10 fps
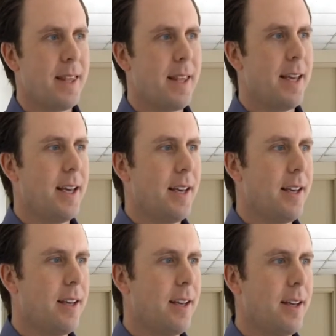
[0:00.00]

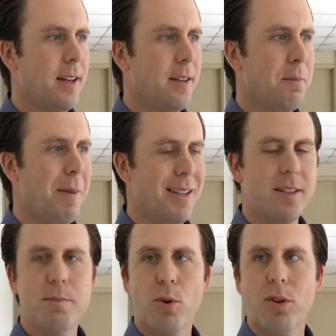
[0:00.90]
de, más
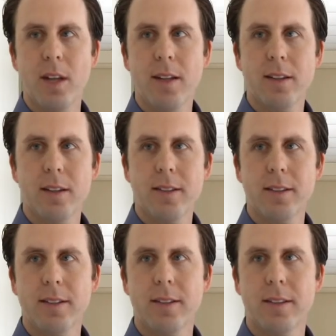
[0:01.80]

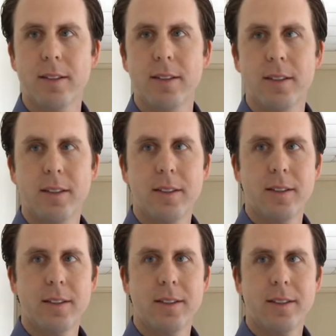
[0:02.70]
importantes
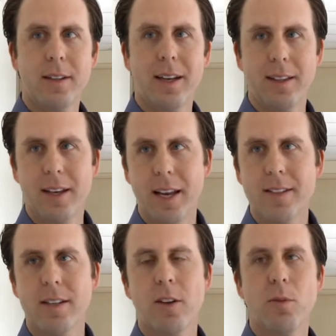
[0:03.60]
que la
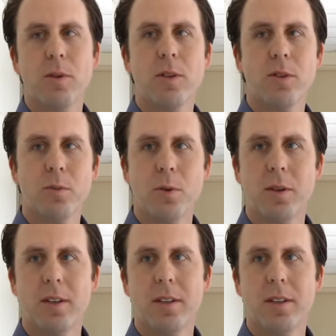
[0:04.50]
tenencia en la compra de un automóvil.